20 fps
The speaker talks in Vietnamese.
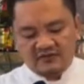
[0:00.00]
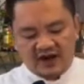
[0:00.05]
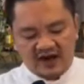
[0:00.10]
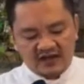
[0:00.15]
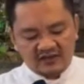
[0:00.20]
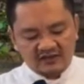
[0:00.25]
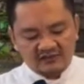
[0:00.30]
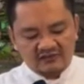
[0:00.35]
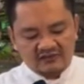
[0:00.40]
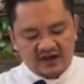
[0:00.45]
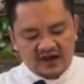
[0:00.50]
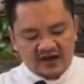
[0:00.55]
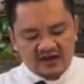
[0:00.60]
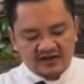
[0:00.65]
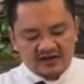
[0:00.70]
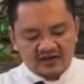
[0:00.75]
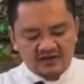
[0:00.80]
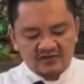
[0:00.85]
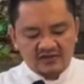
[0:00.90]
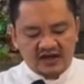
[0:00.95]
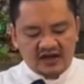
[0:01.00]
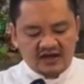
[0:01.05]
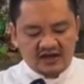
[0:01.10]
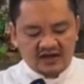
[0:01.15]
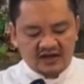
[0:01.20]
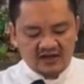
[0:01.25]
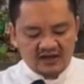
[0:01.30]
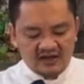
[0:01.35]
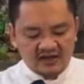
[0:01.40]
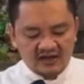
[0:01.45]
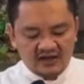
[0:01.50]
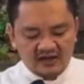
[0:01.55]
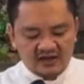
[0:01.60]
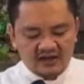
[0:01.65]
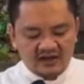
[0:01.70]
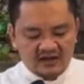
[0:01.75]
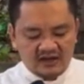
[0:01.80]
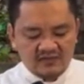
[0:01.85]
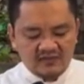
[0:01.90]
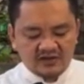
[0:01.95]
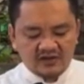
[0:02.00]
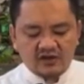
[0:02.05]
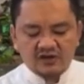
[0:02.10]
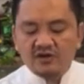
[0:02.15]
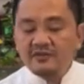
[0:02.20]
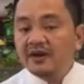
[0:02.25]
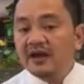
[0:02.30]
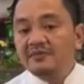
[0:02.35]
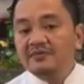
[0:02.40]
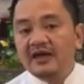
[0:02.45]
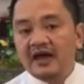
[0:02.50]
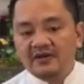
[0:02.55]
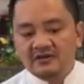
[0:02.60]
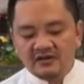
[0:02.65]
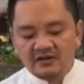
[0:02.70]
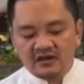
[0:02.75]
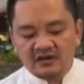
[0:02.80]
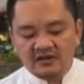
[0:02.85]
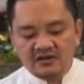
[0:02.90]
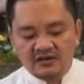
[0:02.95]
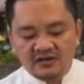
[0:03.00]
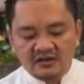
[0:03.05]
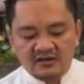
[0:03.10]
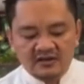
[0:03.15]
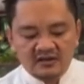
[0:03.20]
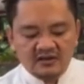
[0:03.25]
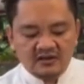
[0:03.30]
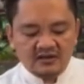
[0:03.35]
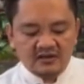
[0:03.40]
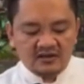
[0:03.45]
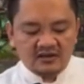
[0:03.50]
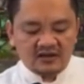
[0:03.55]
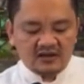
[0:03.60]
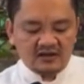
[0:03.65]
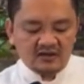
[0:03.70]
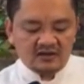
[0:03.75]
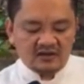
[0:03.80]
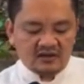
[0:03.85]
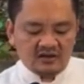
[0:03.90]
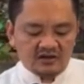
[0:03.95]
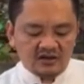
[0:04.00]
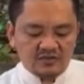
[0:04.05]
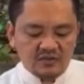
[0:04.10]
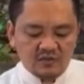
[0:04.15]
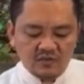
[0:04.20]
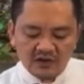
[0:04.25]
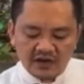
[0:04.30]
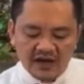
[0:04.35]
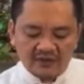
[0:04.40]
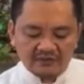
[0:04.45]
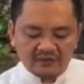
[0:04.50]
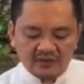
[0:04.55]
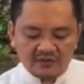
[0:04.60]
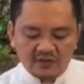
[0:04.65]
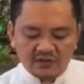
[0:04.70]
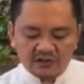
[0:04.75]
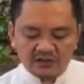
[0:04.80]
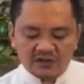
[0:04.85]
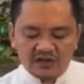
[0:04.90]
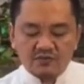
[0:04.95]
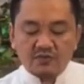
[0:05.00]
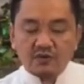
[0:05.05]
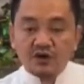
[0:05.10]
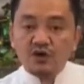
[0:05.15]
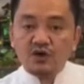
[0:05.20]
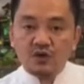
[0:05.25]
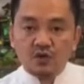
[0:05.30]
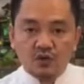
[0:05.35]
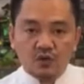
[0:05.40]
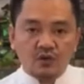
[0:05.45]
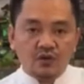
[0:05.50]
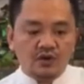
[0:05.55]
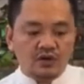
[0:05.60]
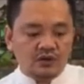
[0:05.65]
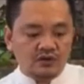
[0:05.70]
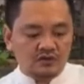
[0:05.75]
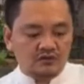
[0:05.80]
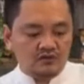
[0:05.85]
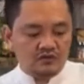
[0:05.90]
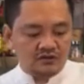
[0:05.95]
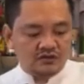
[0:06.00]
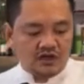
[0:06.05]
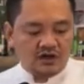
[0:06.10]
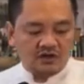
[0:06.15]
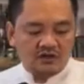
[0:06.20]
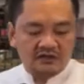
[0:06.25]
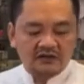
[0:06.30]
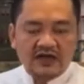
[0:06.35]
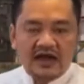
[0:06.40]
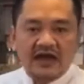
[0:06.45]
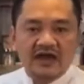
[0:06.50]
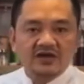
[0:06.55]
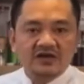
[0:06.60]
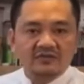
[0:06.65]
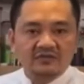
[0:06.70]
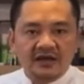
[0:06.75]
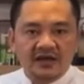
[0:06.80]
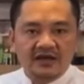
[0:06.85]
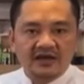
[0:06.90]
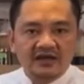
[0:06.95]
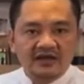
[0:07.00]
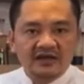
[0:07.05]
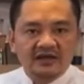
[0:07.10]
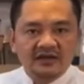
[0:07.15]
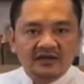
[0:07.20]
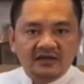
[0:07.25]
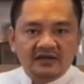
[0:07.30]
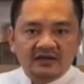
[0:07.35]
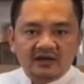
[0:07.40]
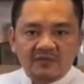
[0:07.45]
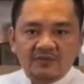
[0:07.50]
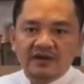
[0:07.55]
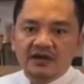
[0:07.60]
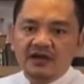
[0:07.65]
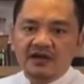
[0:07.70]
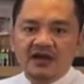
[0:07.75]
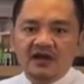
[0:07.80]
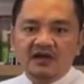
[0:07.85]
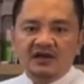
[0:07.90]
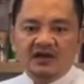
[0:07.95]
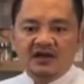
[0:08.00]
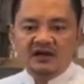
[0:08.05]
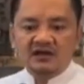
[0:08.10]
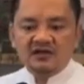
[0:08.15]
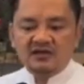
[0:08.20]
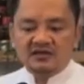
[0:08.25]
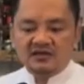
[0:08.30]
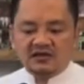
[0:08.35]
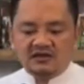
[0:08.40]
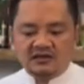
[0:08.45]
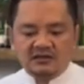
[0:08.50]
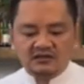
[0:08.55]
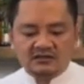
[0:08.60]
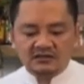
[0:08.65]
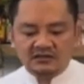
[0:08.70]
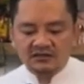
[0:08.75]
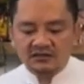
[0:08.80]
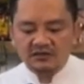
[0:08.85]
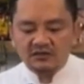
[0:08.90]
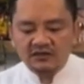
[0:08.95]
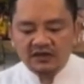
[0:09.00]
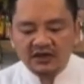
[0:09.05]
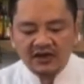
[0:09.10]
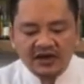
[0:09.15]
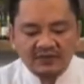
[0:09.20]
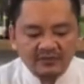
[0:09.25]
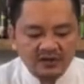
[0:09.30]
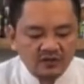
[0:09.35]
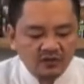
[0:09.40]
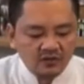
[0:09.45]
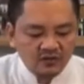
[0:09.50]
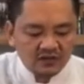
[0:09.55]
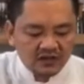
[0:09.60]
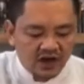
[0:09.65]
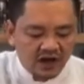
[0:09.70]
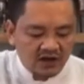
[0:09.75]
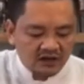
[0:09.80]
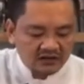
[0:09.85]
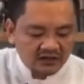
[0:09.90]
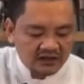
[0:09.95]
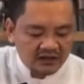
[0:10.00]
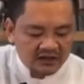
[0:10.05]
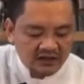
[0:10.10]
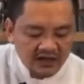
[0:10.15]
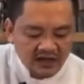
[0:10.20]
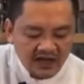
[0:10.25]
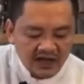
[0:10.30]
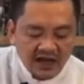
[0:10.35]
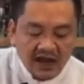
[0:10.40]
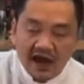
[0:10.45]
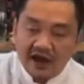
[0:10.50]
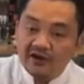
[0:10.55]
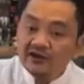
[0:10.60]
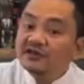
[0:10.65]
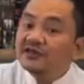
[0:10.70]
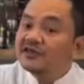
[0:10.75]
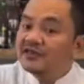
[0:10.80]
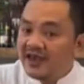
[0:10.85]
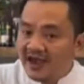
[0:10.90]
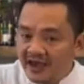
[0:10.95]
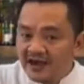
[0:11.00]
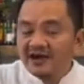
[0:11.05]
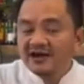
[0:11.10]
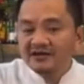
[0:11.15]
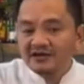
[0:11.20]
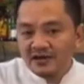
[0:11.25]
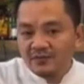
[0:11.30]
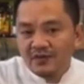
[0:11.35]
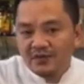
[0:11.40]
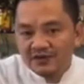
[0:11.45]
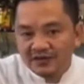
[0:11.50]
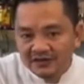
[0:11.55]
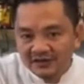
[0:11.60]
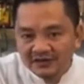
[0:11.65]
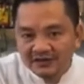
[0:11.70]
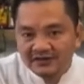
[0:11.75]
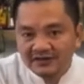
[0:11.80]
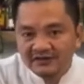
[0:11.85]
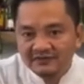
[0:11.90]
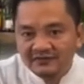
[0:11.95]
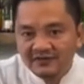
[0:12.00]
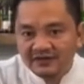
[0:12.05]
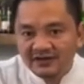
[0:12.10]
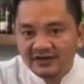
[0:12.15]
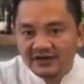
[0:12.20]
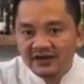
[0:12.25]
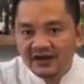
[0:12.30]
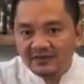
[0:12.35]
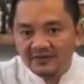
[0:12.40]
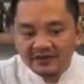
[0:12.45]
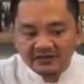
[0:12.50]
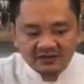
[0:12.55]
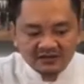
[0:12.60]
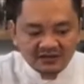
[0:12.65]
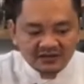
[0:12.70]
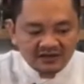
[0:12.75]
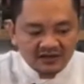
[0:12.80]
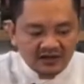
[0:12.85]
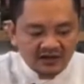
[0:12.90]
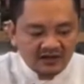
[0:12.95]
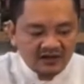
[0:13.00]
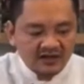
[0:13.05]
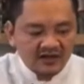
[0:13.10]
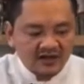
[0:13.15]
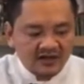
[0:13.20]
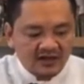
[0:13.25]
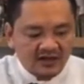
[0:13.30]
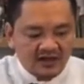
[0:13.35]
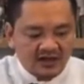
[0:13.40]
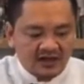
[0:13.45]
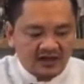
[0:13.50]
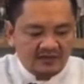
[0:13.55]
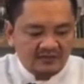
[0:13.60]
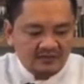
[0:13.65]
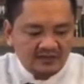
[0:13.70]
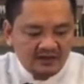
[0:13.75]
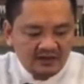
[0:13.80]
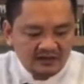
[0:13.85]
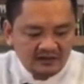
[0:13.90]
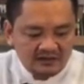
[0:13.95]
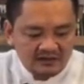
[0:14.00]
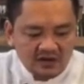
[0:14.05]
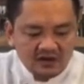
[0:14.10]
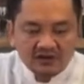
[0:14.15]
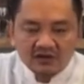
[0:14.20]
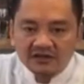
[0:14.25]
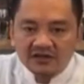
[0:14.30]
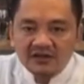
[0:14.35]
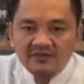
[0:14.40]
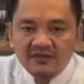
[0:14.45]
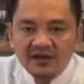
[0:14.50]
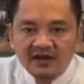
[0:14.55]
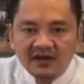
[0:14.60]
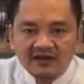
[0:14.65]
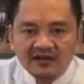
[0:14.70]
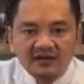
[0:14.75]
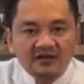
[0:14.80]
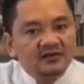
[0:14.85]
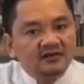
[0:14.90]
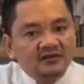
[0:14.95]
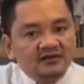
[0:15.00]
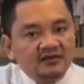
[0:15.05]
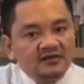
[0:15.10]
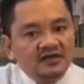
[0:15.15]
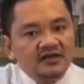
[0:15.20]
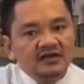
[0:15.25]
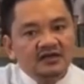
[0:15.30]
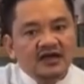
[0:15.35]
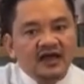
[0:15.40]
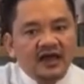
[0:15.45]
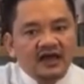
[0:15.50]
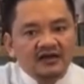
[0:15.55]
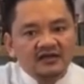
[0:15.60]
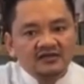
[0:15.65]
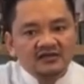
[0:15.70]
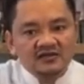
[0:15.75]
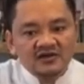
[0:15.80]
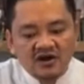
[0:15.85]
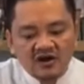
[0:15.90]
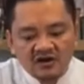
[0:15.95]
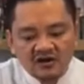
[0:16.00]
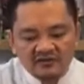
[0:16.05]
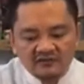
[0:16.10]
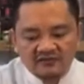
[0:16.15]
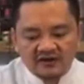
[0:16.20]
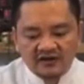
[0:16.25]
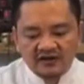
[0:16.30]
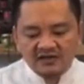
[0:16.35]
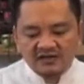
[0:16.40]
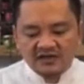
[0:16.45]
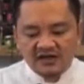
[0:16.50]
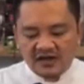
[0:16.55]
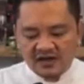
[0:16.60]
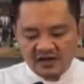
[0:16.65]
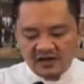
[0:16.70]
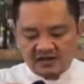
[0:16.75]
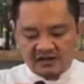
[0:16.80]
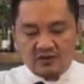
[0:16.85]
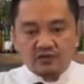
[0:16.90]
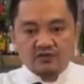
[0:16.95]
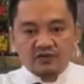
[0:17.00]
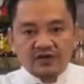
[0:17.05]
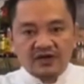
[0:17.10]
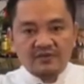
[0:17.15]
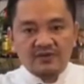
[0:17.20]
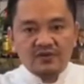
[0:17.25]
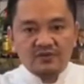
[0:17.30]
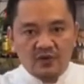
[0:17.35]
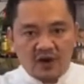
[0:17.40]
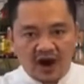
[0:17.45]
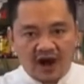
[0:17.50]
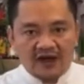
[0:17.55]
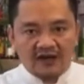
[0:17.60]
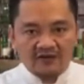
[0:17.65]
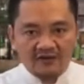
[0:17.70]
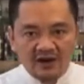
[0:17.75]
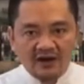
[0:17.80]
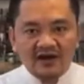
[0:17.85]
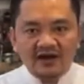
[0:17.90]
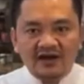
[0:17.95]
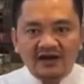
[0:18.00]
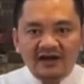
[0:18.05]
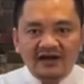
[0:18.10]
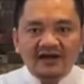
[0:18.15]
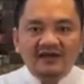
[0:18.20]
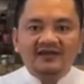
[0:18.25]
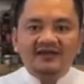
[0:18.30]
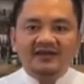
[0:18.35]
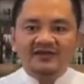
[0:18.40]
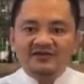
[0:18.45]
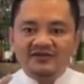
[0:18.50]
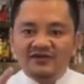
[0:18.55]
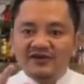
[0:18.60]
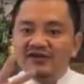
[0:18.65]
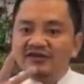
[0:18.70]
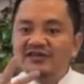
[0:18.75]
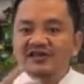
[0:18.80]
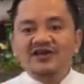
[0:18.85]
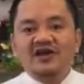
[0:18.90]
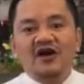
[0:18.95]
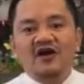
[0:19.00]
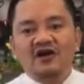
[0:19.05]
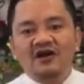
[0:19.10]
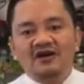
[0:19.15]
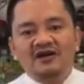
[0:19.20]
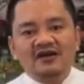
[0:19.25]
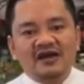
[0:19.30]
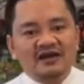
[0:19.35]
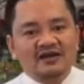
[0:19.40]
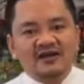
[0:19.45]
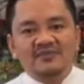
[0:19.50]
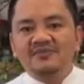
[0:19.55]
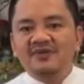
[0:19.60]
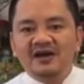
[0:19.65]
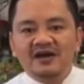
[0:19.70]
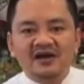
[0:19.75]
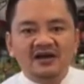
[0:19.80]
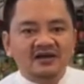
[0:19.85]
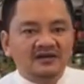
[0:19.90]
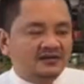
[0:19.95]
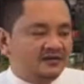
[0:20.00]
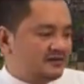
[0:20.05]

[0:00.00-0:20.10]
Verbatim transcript: vá từng vá này kiểu vậy nè đó, mình cho vô mình áp chảo nó thôi đó còn nếu mà muốn đẹp thì mọi người kiếm một cái khuôn khuôn tròn thả ở trong này đó mình định hình nó như thật ra sự đủ thấy làm cái khuôn tròn thì à, nó sẽ dễ hơn cho mọi người và nhìn nó đẹp hơn thì chứ còn à, mình cho trực tiếp về nhìn nó tự nhiên ăn nó sẽ ngon hơn và có những cái rau ria bên ngoài của nó đó thì nhiều khi nó sẽ giòn hơn ăn nó hấp dẫn hơn